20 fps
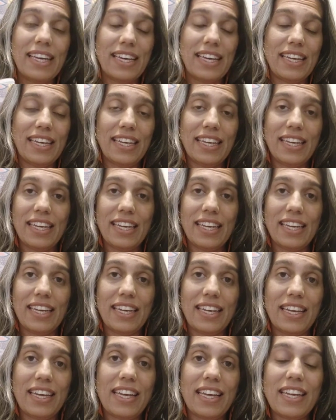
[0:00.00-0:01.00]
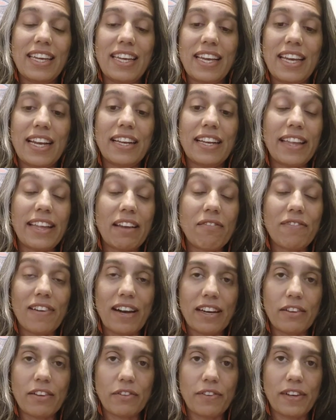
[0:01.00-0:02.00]
e, e ele tem
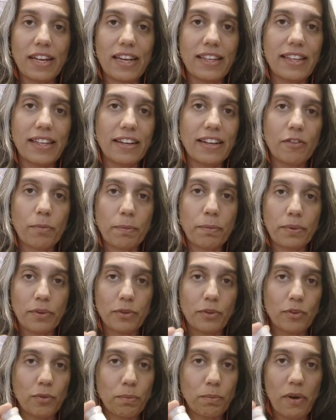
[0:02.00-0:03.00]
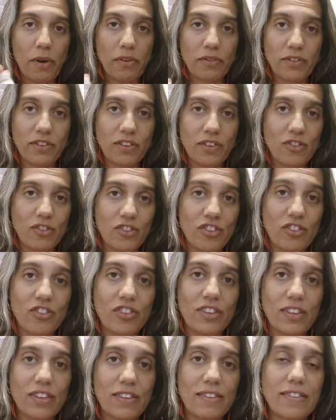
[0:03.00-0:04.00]
várias finalidades para os povos
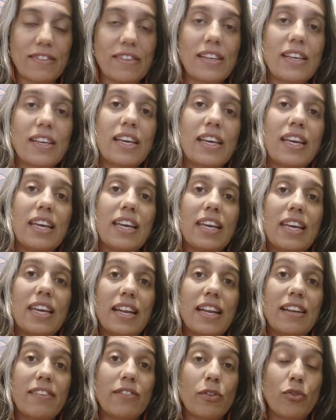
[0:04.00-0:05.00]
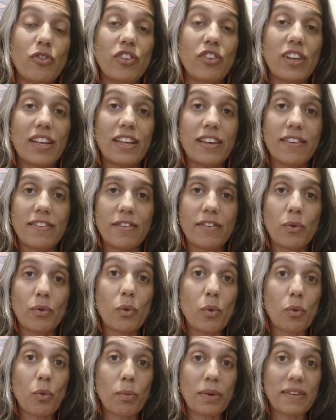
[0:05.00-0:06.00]
indígenas e eles utilizam
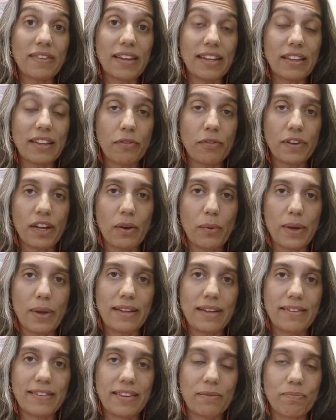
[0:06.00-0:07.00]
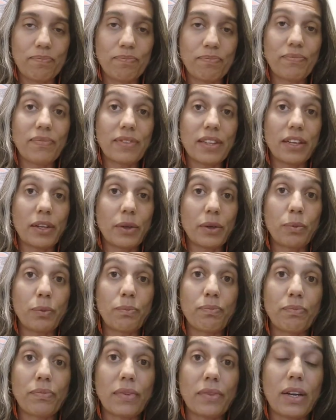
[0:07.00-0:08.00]
com uma certa frequência. Então,
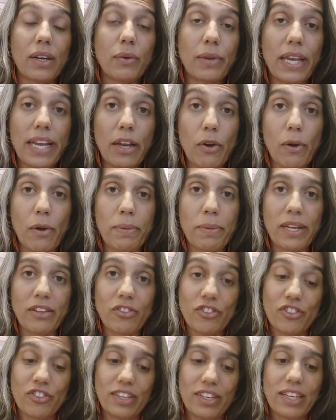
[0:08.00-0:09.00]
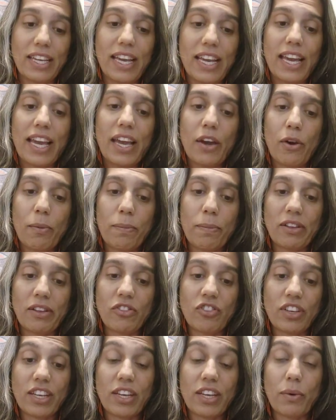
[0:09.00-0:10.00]
o que, que eu aprendi? Eu
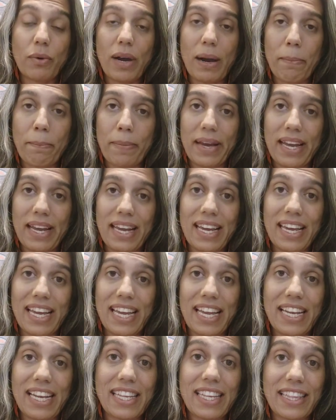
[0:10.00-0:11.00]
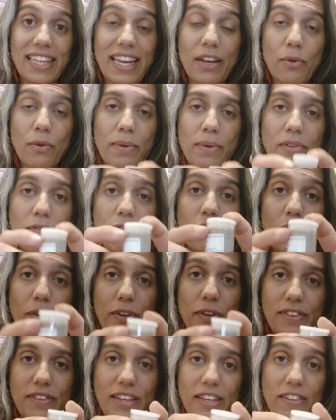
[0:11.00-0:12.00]
aprendi que o rapé ele tem uma
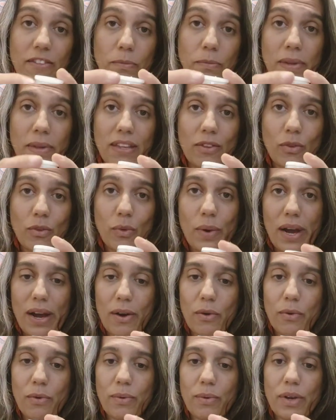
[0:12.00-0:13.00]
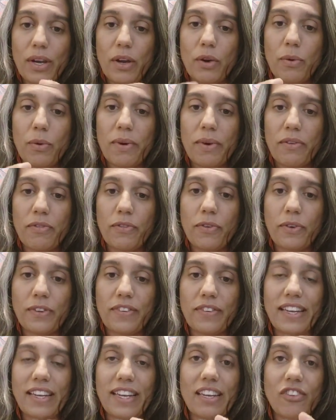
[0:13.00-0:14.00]
força espiritual, uma
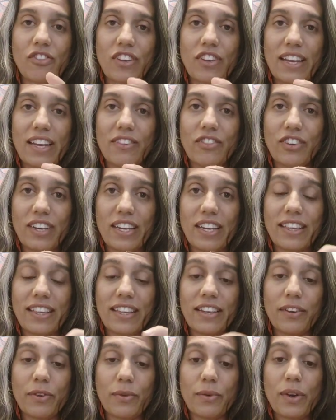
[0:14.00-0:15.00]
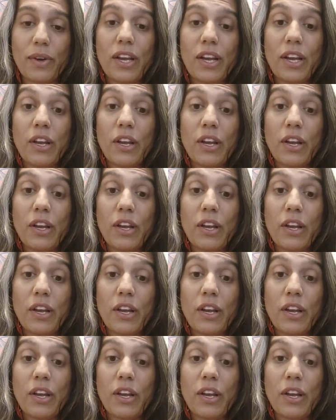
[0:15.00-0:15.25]
força energética. Então,